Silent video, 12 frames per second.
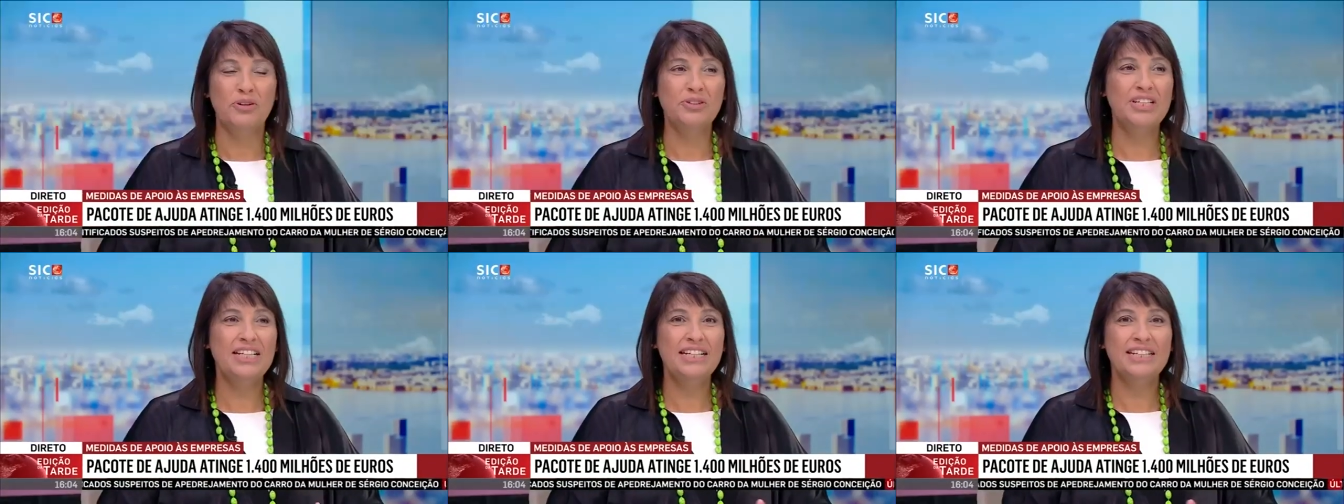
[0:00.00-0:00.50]

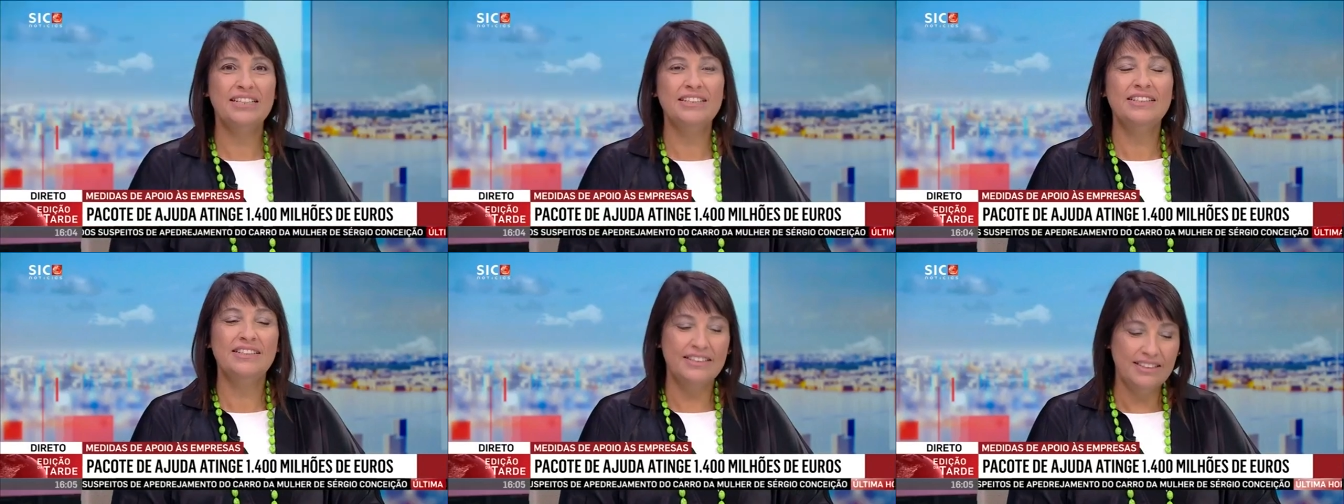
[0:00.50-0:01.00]
eu diria
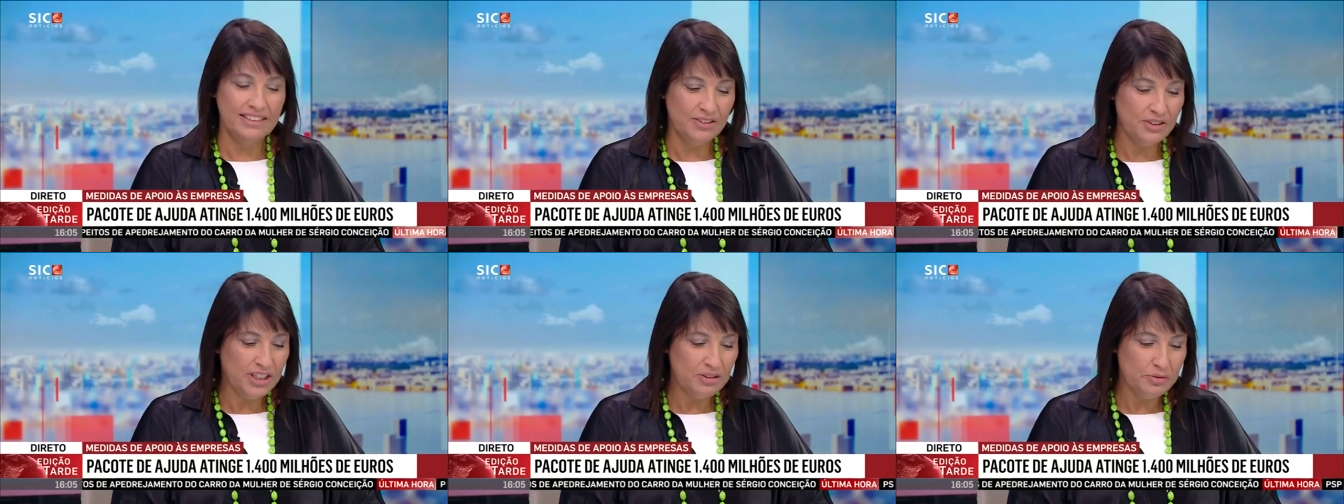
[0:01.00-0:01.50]
que eh,
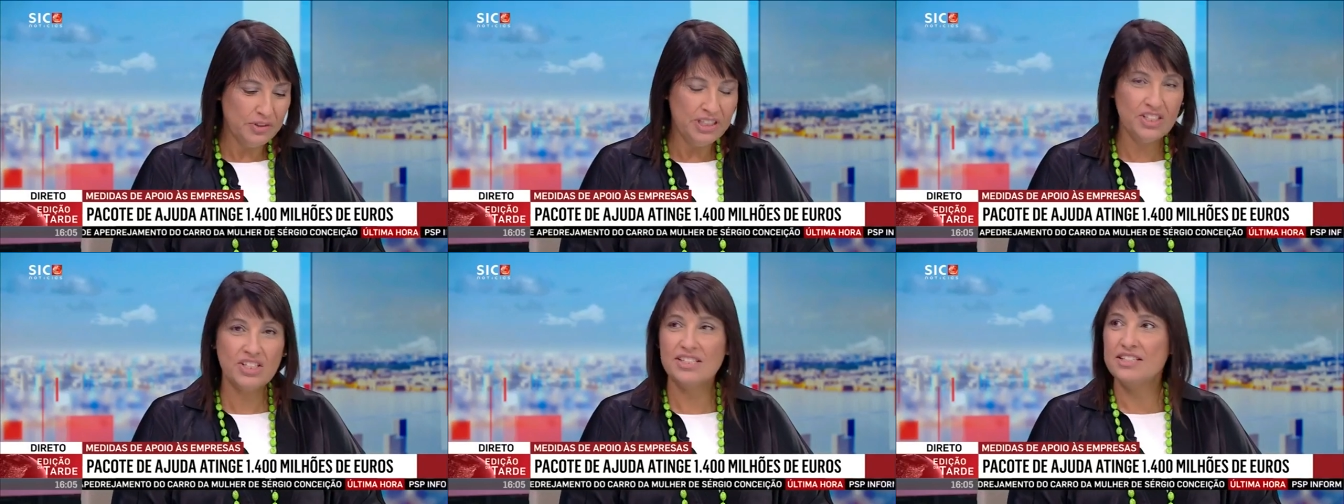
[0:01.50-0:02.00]
não tenho
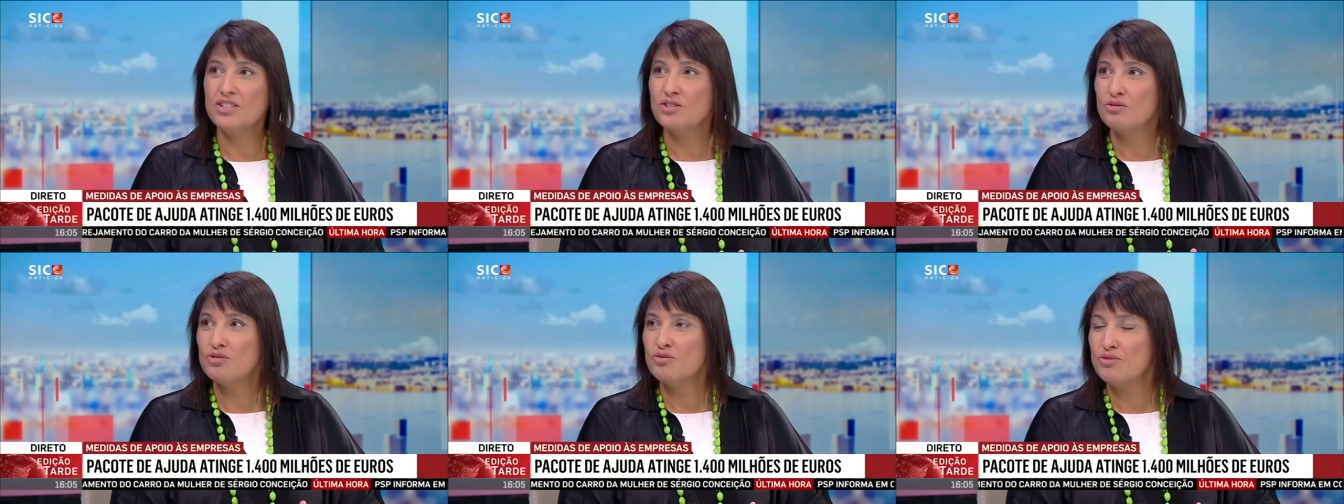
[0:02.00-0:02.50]
dúvidas que
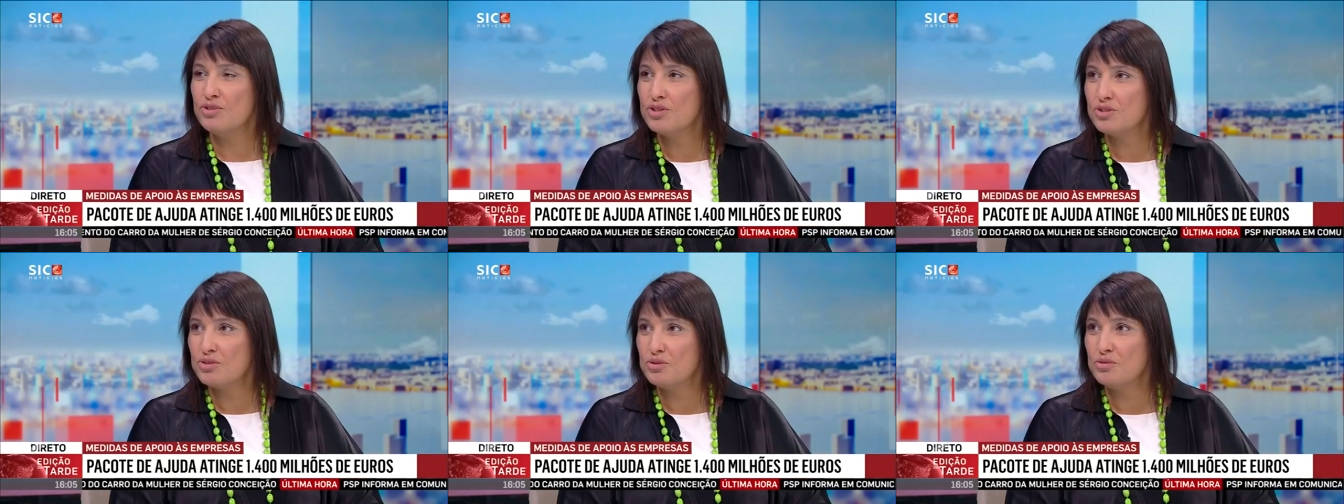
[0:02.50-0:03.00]
existe um
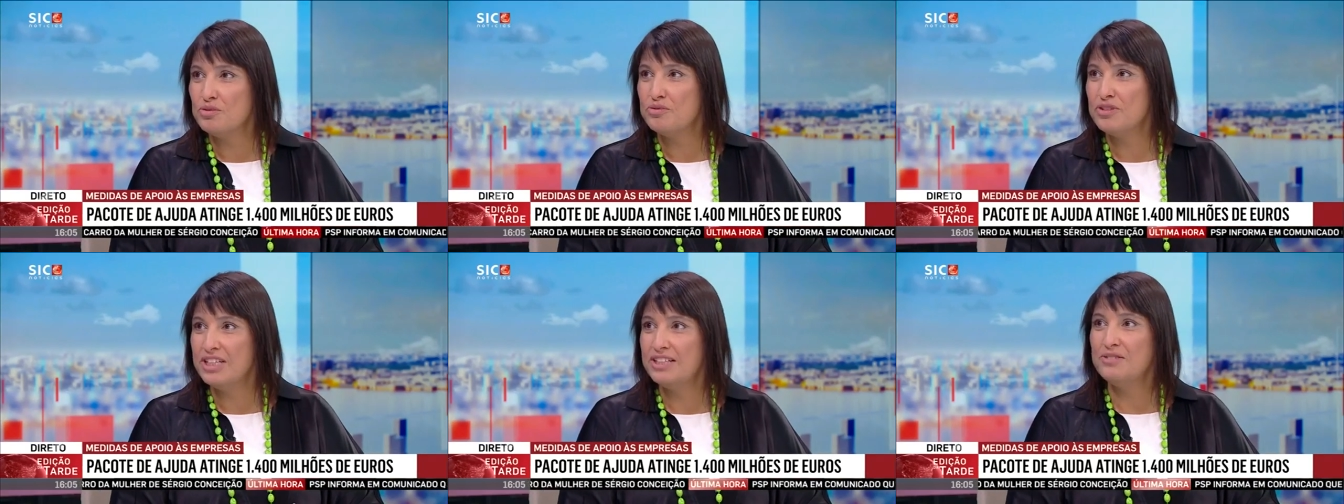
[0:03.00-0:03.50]
esforço do
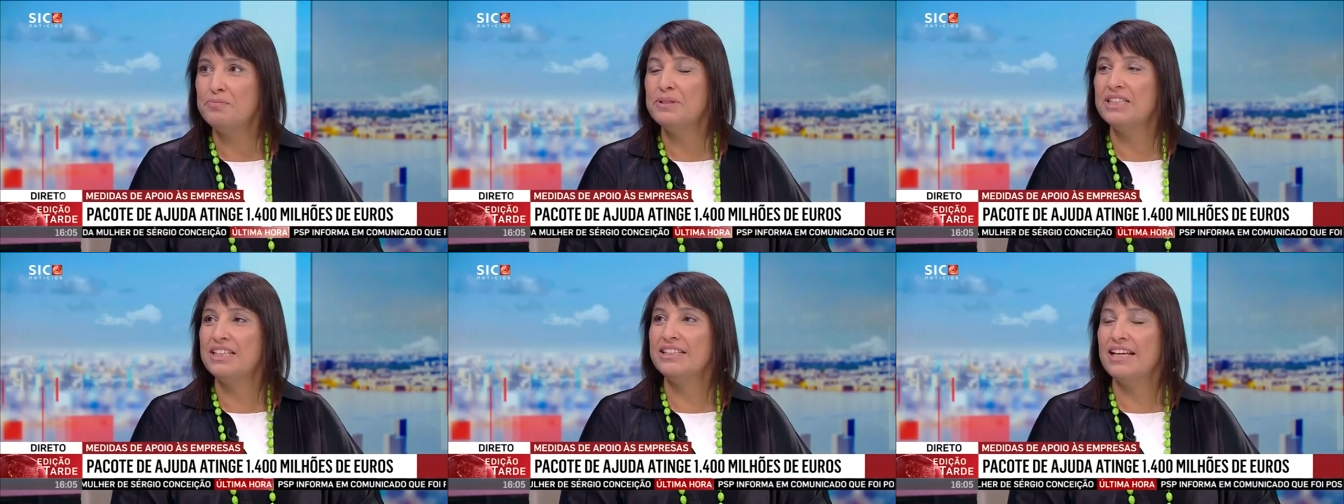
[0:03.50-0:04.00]
Governo
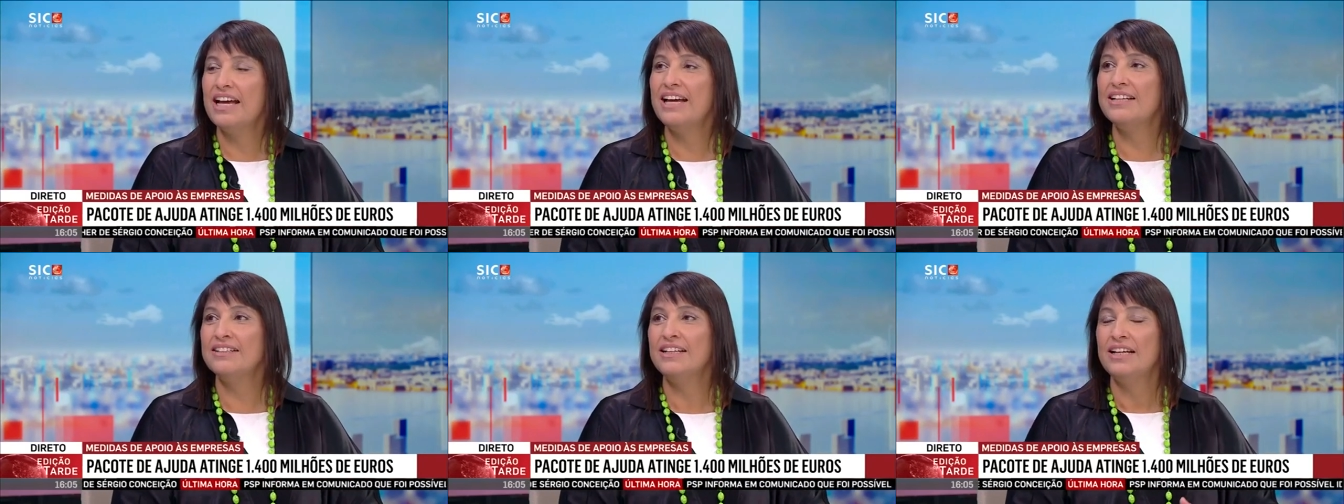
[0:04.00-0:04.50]
para
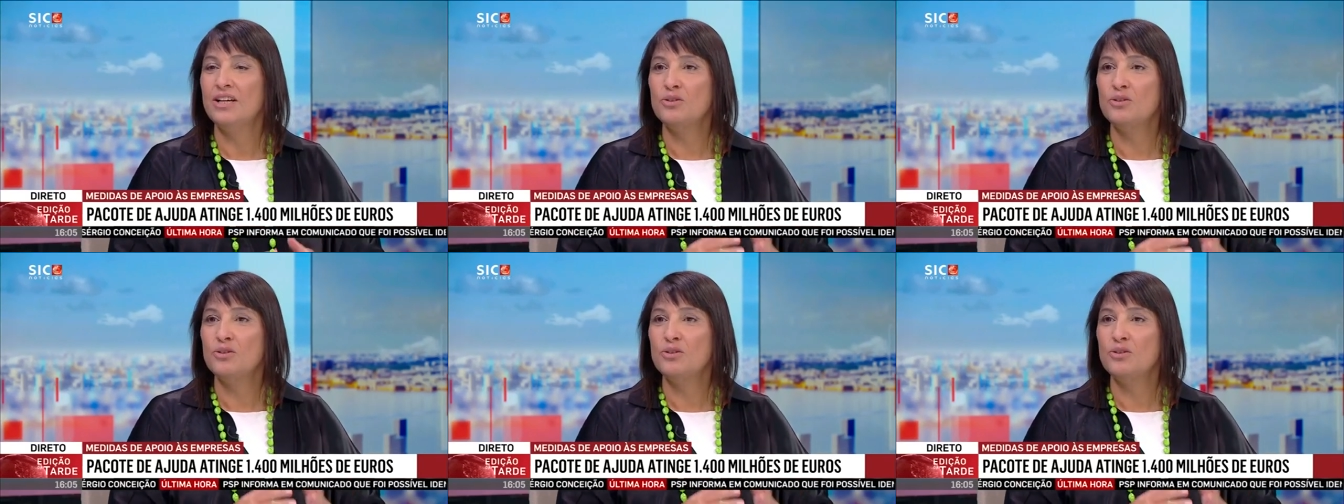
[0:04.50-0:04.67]
tentar